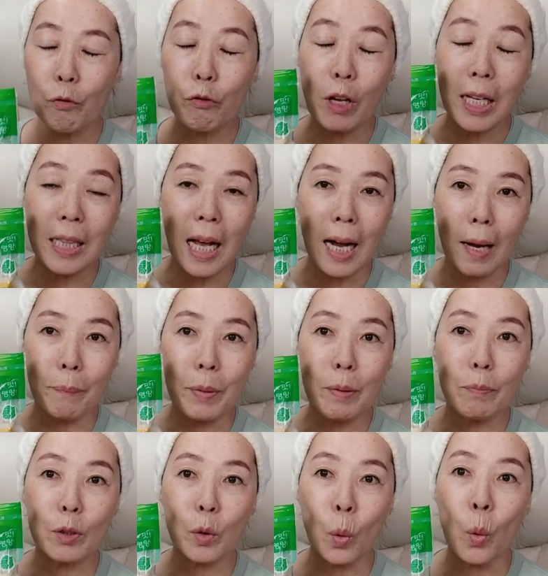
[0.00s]
두 개 다
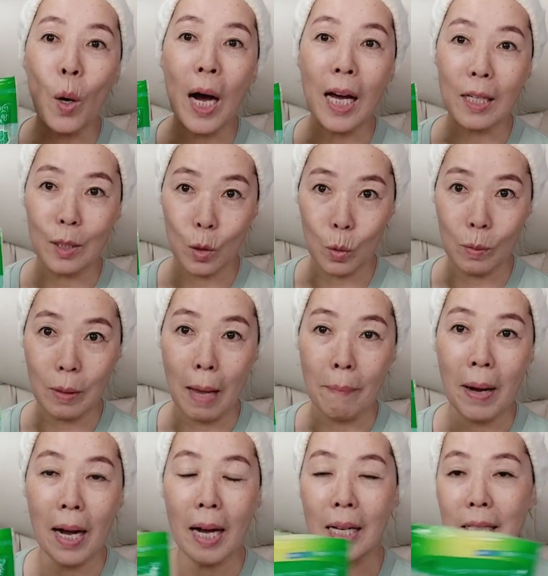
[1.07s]
피부 노화를 좀
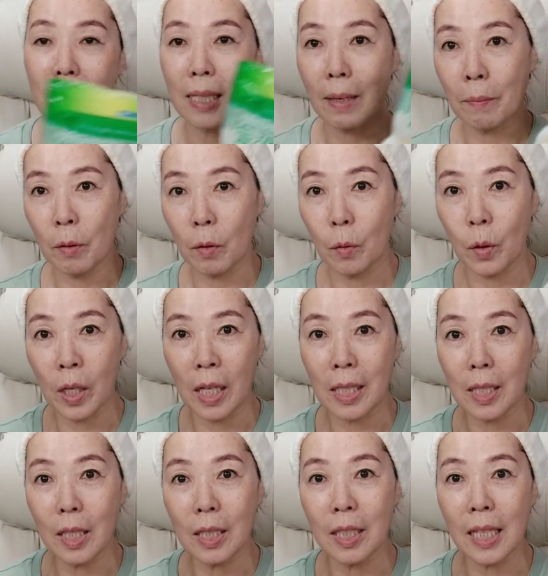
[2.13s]
예방하는
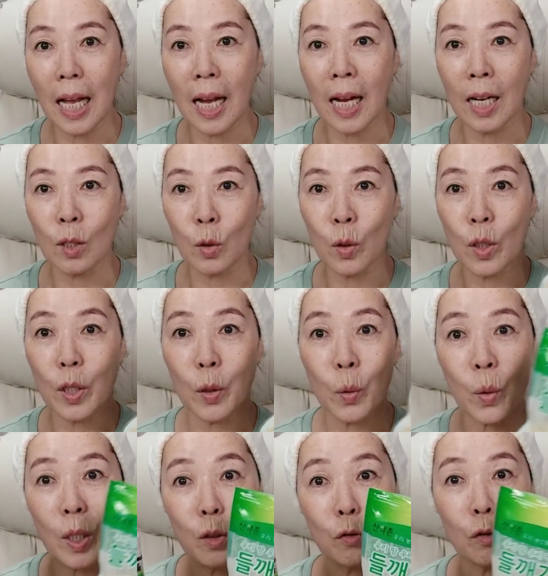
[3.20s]
차원에서 들깨가루를
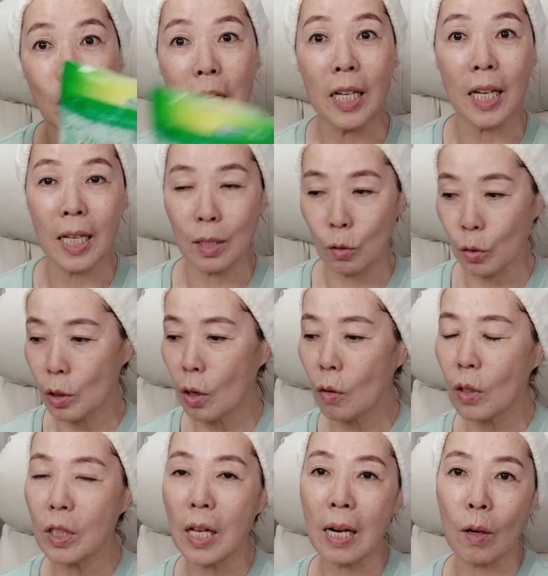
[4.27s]
이렇게 두 개를 가지고
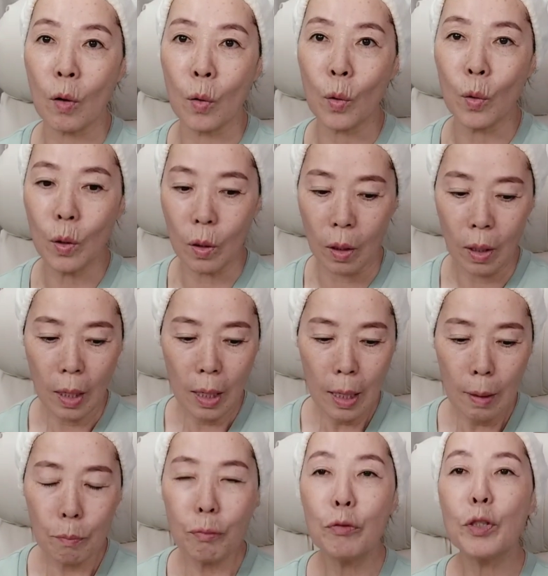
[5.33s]
섞어서 할 거고,
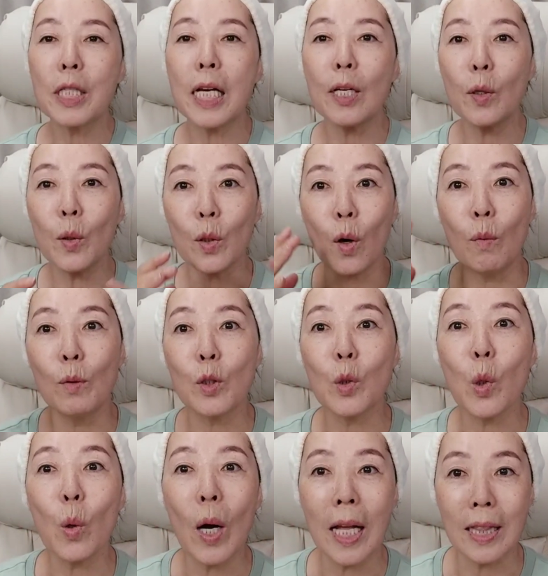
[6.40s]
부재료 너무
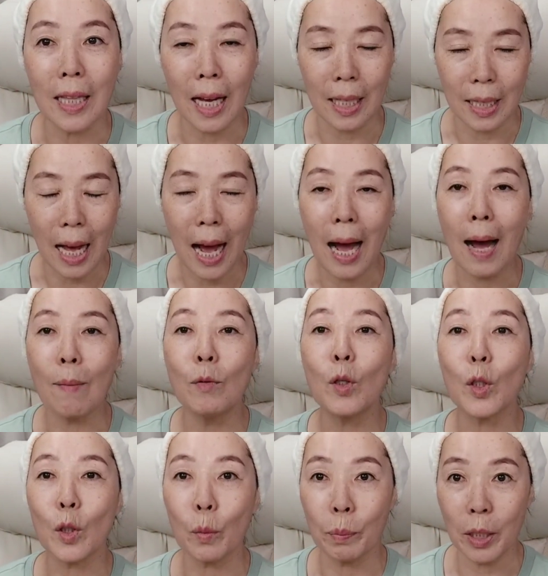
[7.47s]
초간단,
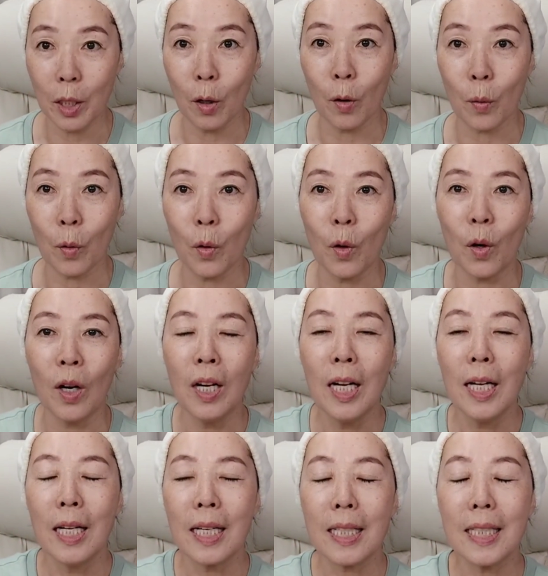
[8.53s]
아무것도 필요 없고
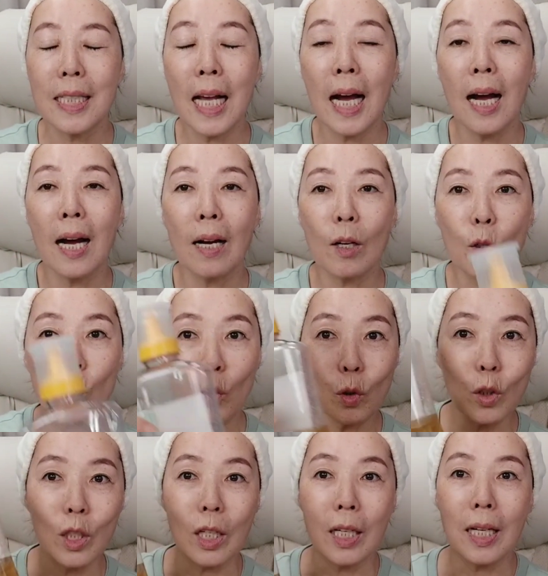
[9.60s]
그냥
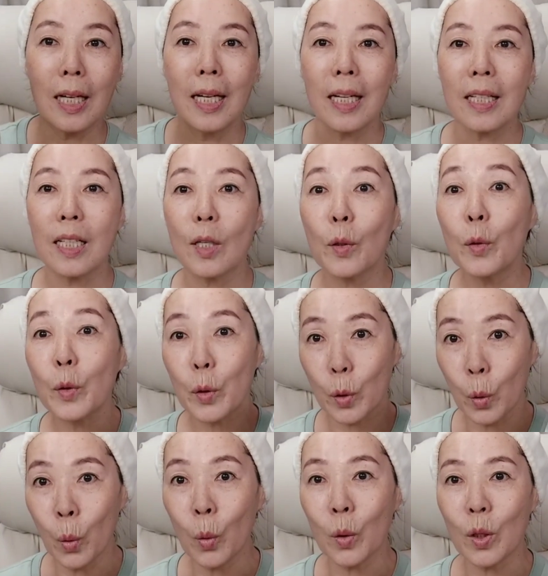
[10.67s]
꿀, 그리고
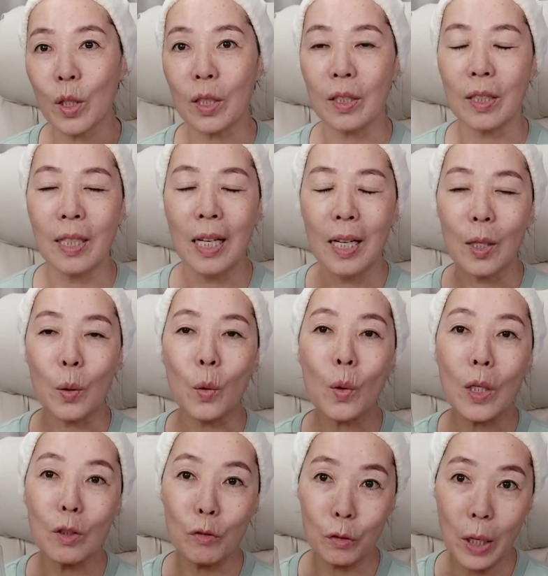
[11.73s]
요거트
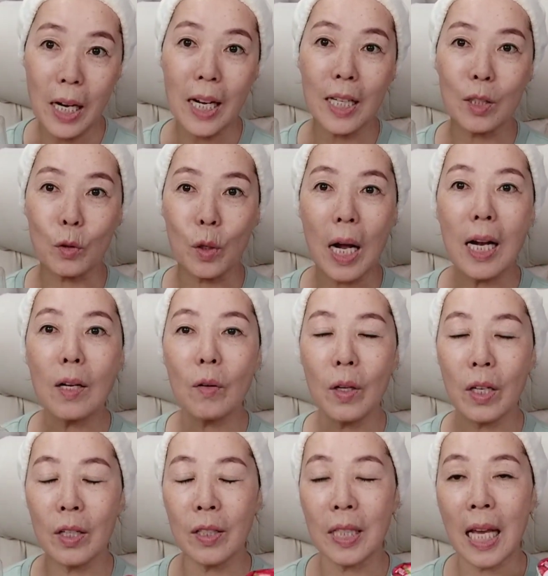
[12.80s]
요렇게 두 개를 가지고 할
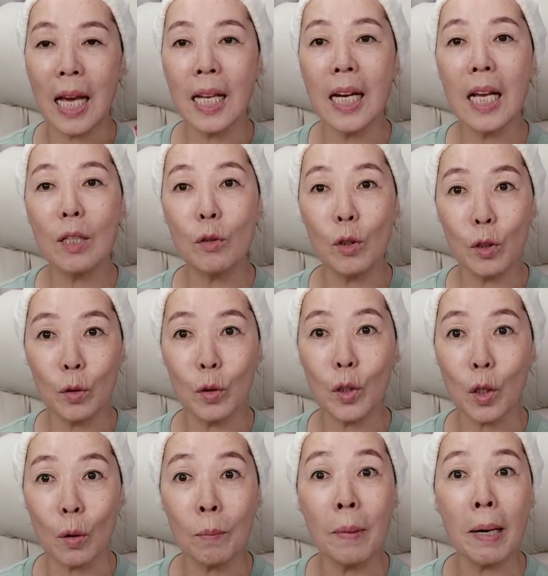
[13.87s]
거예요. 얘네들도
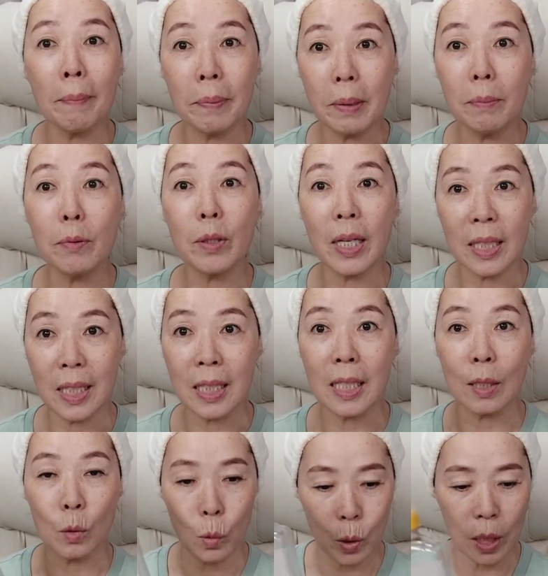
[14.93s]
정말 피부에
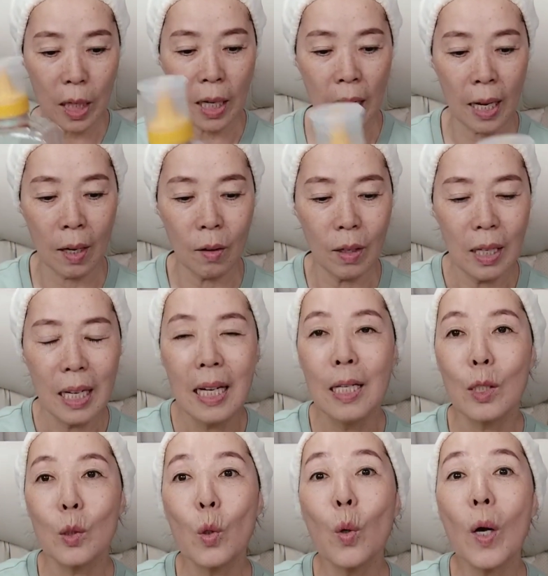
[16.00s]
진짜 좋잖아요.
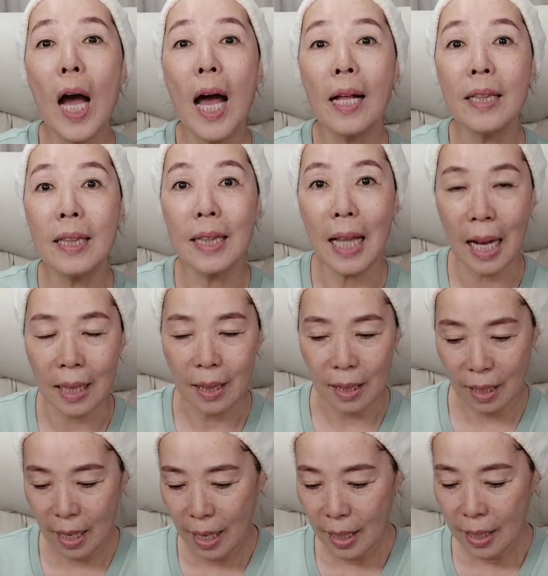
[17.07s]
초간단.
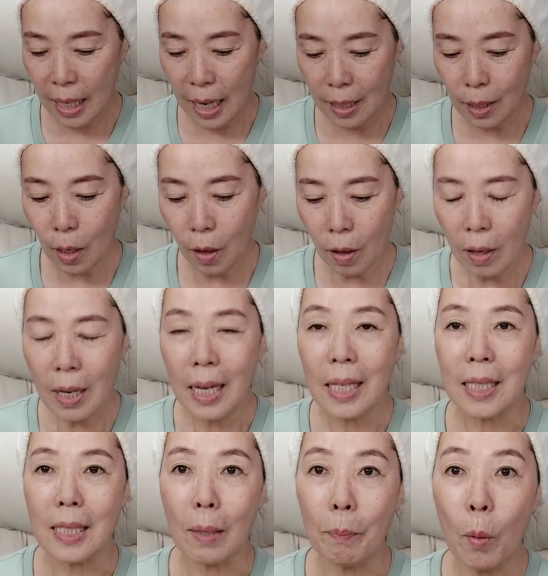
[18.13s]
그래서
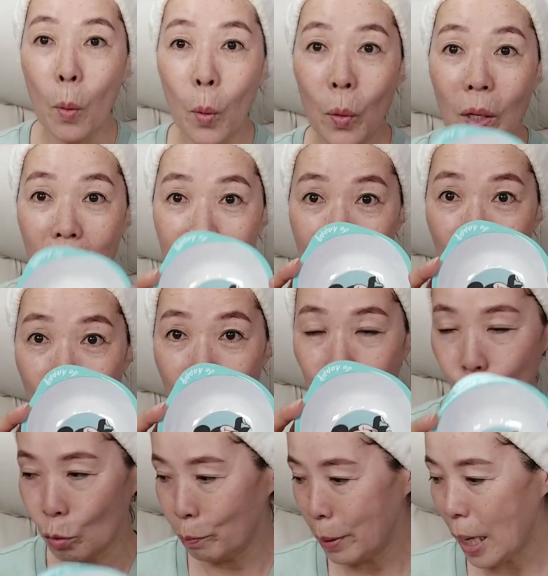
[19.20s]
이제 볼을
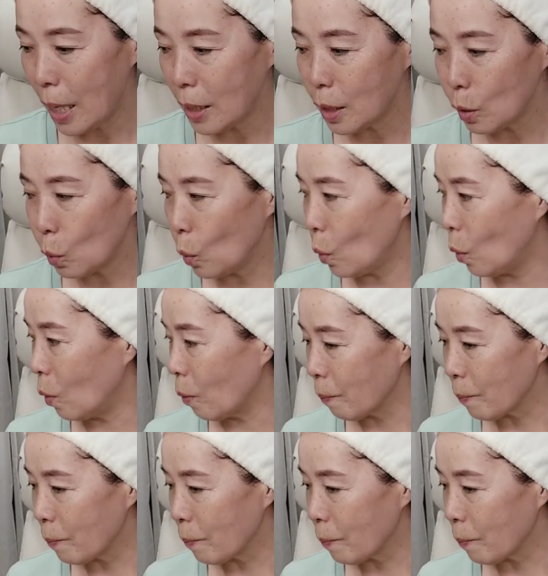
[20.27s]
이렇게 준비하시고,